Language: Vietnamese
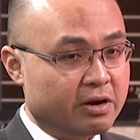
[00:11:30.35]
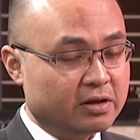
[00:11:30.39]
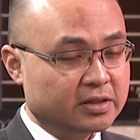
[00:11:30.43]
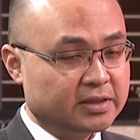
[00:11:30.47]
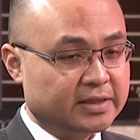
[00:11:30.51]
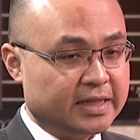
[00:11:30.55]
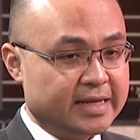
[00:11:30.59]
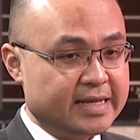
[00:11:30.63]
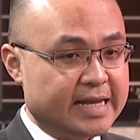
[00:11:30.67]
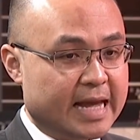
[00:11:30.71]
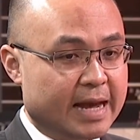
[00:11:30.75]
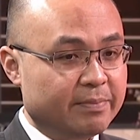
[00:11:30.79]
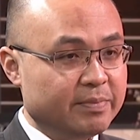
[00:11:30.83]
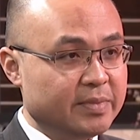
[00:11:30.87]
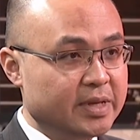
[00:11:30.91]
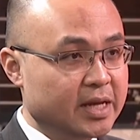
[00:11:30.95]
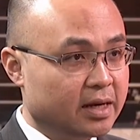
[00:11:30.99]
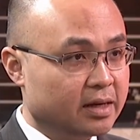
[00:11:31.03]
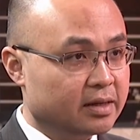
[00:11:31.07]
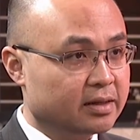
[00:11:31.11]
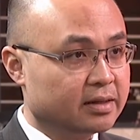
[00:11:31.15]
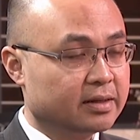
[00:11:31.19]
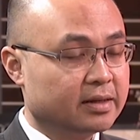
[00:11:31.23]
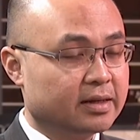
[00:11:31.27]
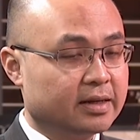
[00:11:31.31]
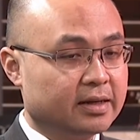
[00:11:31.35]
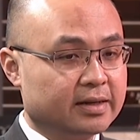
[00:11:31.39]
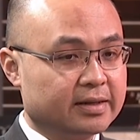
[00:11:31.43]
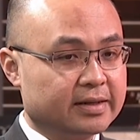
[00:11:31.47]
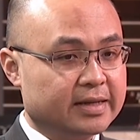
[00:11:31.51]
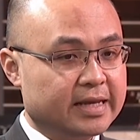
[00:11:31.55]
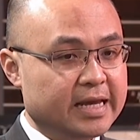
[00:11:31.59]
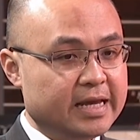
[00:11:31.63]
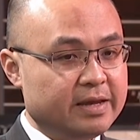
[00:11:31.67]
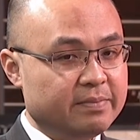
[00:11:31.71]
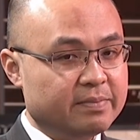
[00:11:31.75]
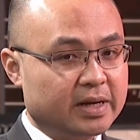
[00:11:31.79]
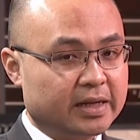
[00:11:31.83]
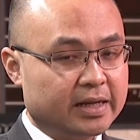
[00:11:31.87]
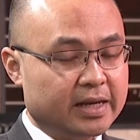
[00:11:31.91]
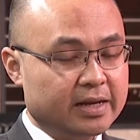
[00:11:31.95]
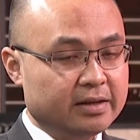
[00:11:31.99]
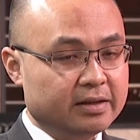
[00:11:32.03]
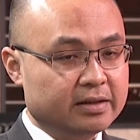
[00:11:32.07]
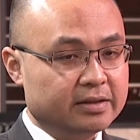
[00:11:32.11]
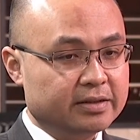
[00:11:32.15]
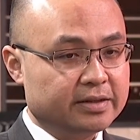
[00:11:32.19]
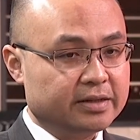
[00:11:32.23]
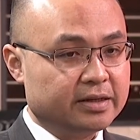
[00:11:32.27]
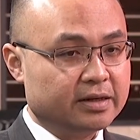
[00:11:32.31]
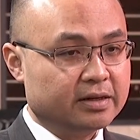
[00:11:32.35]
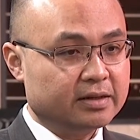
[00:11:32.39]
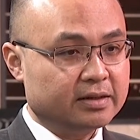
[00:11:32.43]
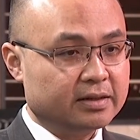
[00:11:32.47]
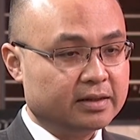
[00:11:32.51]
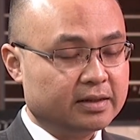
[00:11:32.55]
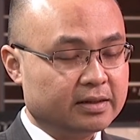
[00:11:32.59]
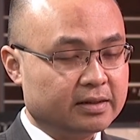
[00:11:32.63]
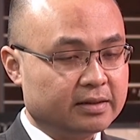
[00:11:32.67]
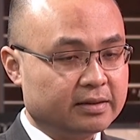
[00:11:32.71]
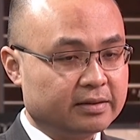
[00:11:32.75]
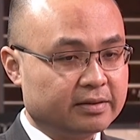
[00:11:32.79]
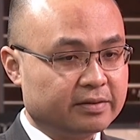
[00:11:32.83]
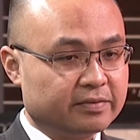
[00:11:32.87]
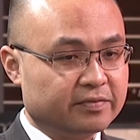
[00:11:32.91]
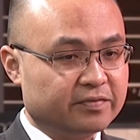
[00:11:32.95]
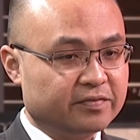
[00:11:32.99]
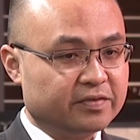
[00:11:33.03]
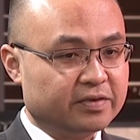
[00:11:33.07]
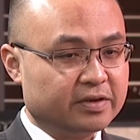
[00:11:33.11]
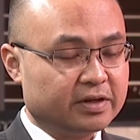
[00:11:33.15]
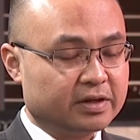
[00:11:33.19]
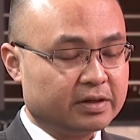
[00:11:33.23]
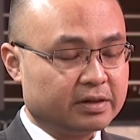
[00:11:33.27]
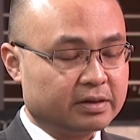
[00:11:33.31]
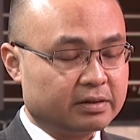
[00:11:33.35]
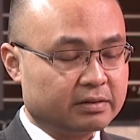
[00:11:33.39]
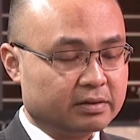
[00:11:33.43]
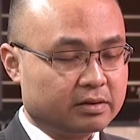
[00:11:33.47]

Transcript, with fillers: nó sẽ giảm dần uh, khi mà cái người đó uh,